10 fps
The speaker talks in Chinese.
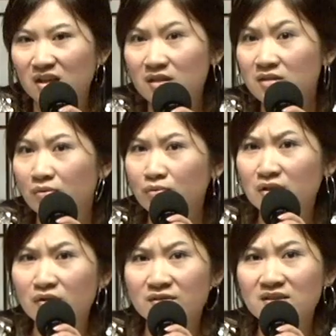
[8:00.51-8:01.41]
能走路，
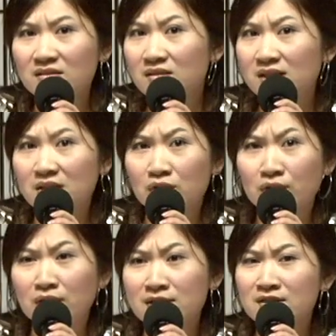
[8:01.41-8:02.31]
你有四肢健全，
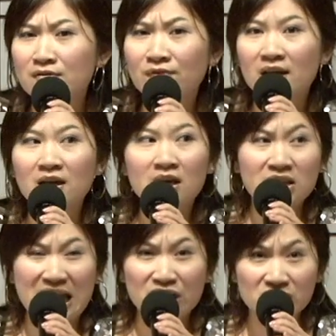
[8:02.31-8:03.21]
你能吃饭，
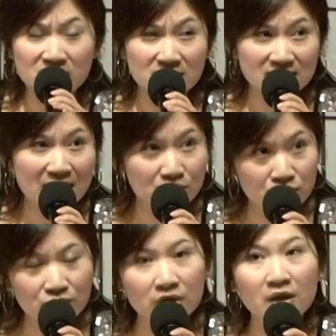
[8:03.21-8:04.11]
你还吃得下
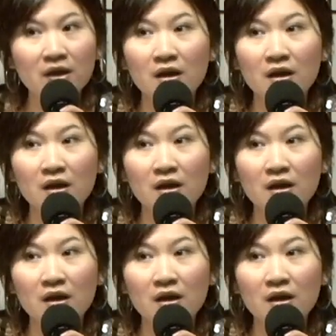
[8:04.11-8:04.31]
去。